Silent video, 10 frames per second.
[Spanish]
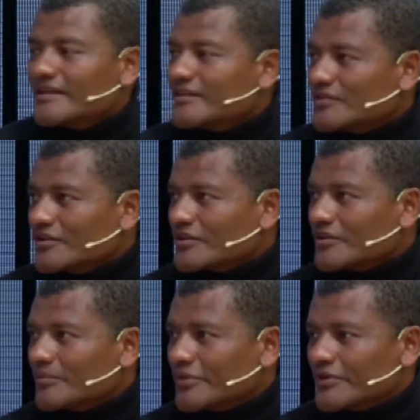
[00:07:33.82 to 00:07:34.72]

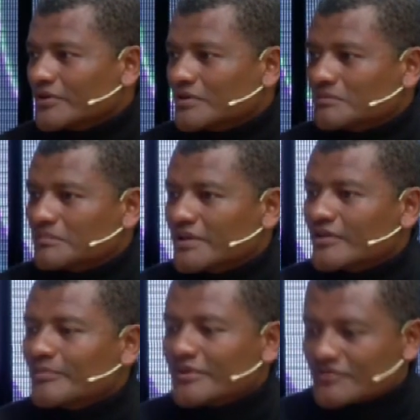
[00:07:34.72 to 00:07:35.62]
histórico, pero en
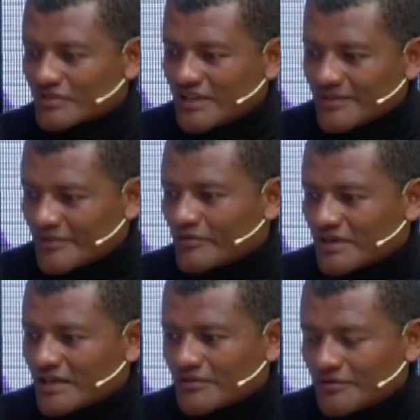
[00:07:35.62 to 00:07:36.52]
lo personal, y me hago
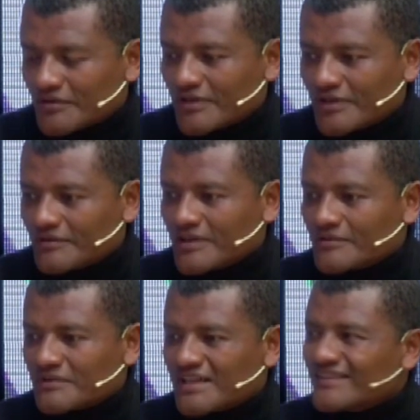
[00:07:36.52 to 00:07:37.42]
cargo de lo que digo, hay
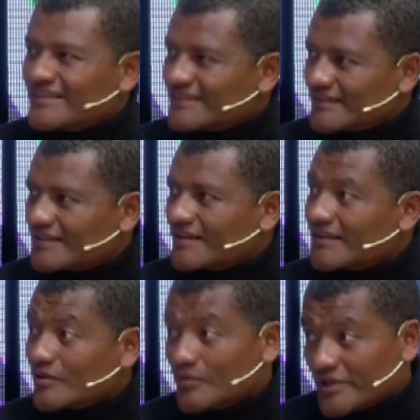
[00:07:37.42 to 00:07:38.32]
un gran desinterés
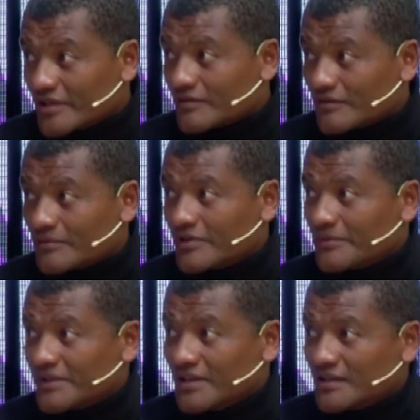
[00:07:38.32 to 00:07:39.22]
del gobierno de
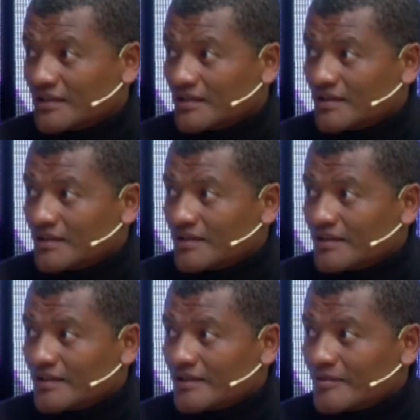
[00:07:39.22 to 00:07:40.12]
Bolivia
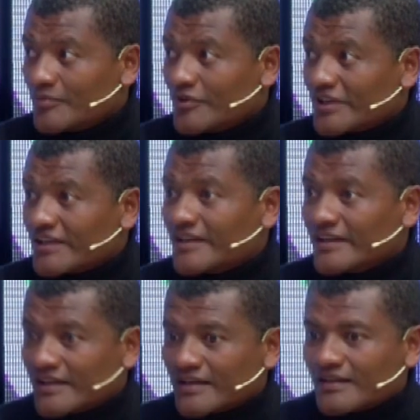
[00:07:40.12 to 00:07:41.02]
de, poder
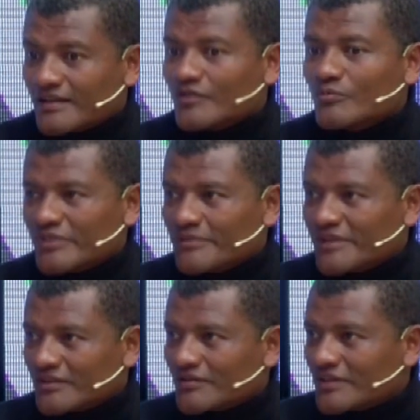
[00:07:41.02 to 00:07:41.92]
generar el
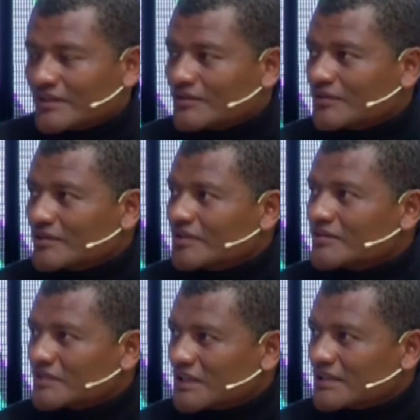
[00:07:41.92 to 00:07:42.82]
cumplimiento de estos, de
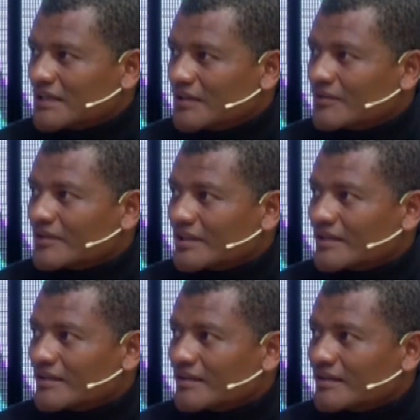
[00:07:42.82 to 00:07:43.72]
estos tratados
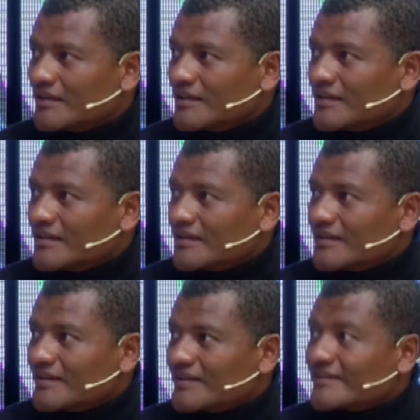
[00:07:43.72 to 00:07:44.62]
de,
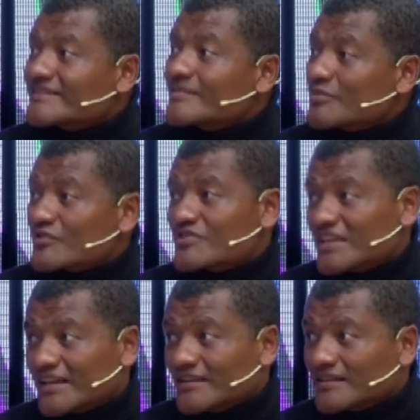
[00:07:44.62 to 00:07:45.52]
de
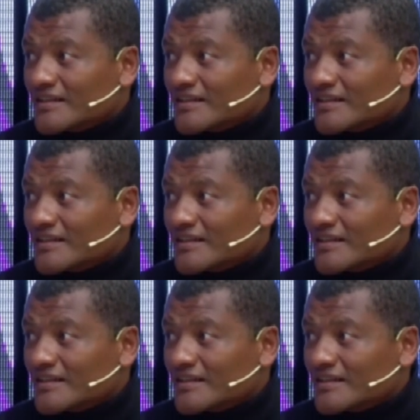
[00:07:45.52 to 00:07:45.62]
reciprocidad.